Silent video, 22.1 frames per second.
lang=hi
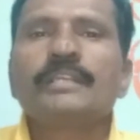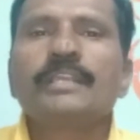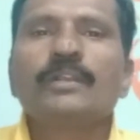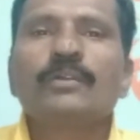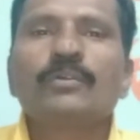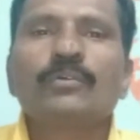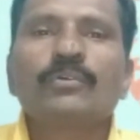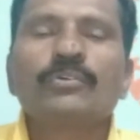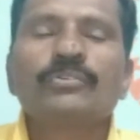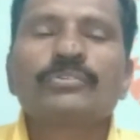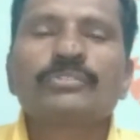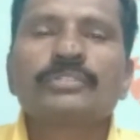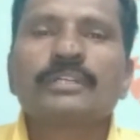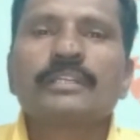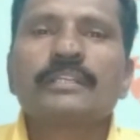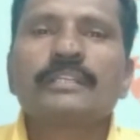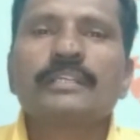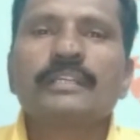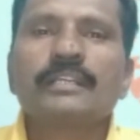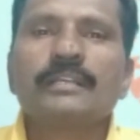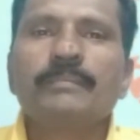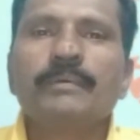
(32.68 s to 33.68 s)
ये कोर्स
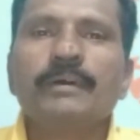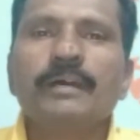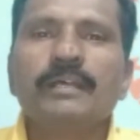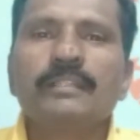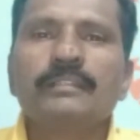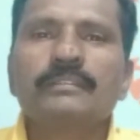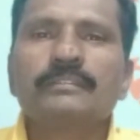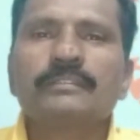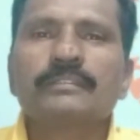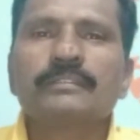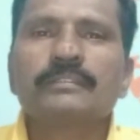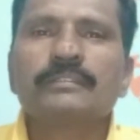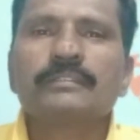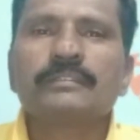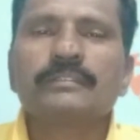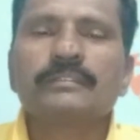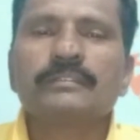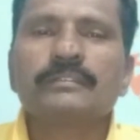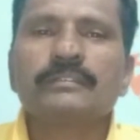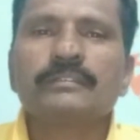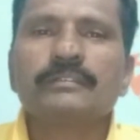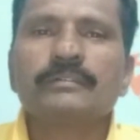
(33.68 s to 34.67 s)
करने के बाद
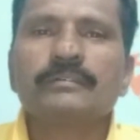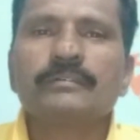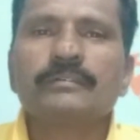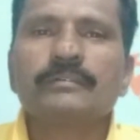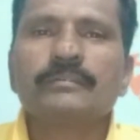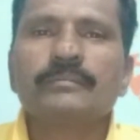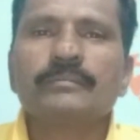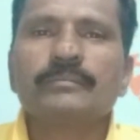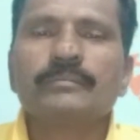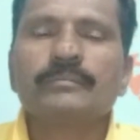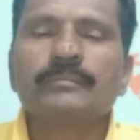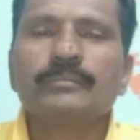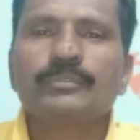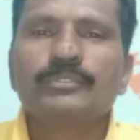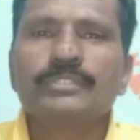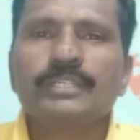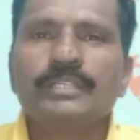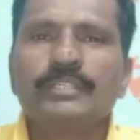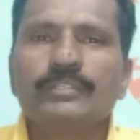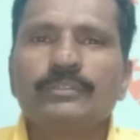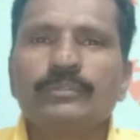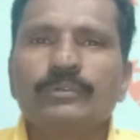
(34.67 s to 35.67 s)

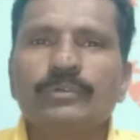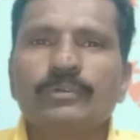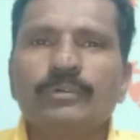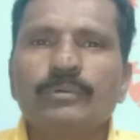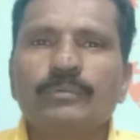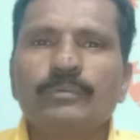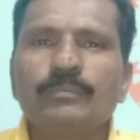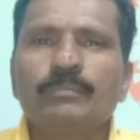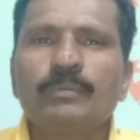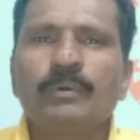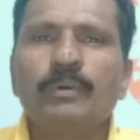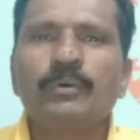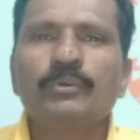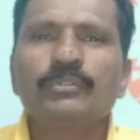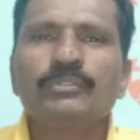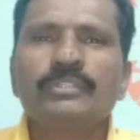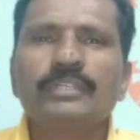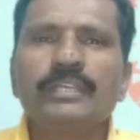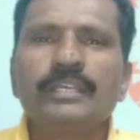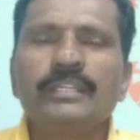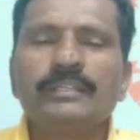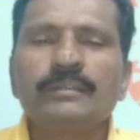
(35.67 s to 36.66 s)
मुझे तो
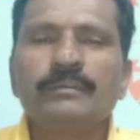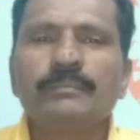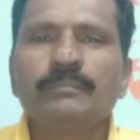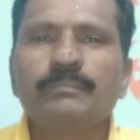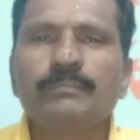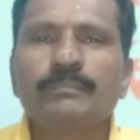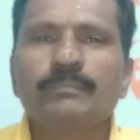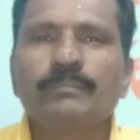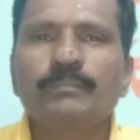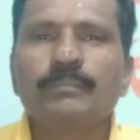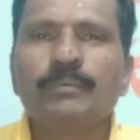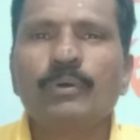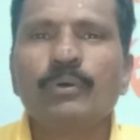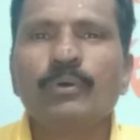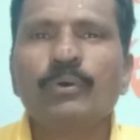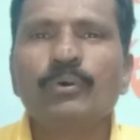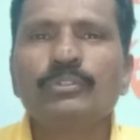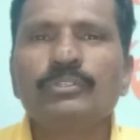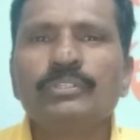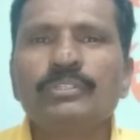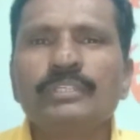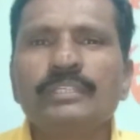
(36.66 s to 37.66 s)
बहुत यानी
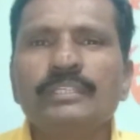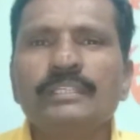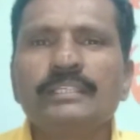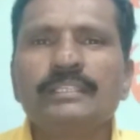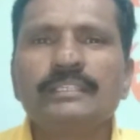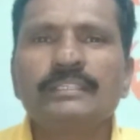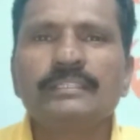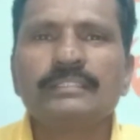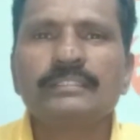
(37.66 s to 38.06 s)
बहुत ही